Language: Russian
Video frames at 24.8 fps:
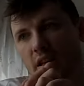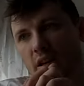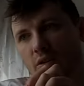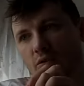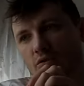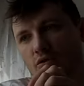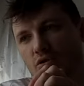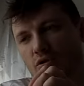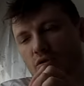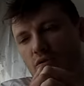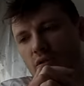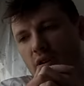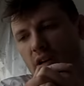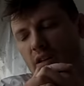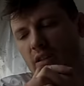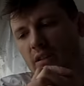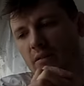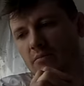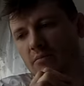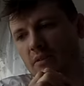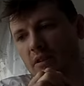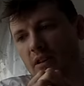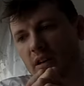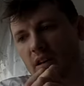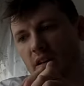так уже
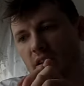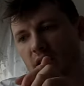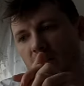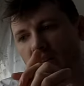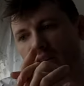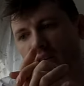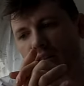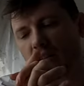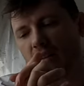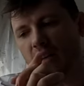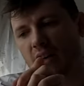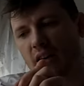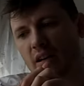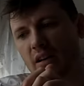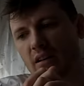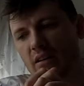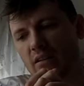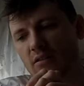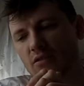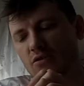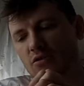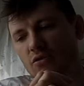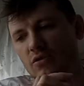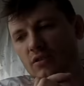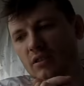как-то меня, на,
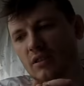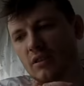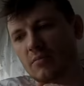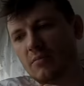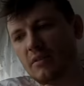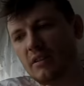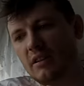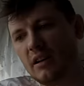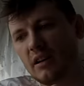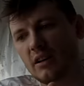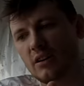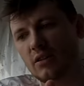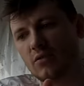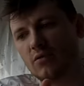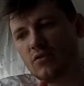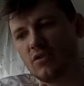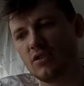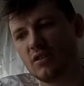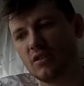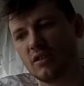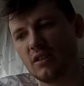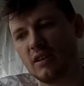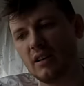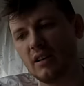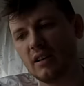что-то на меня,
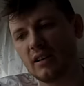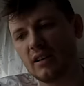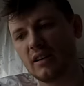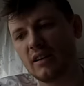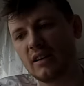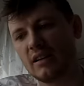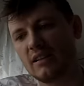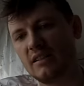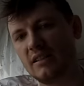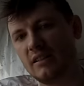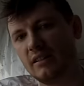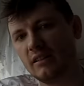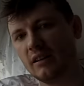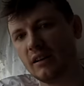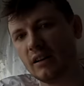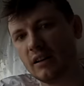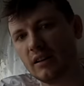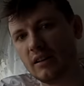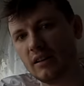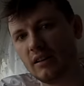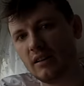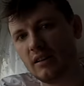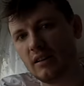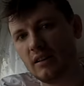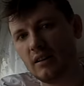короче, накатило.
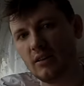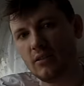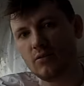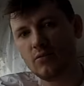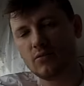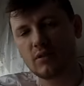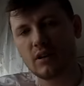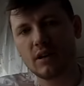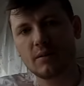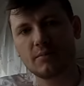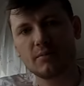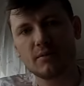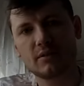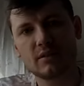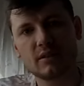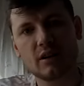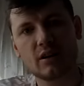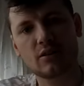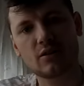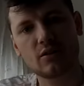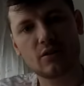Ну, как бы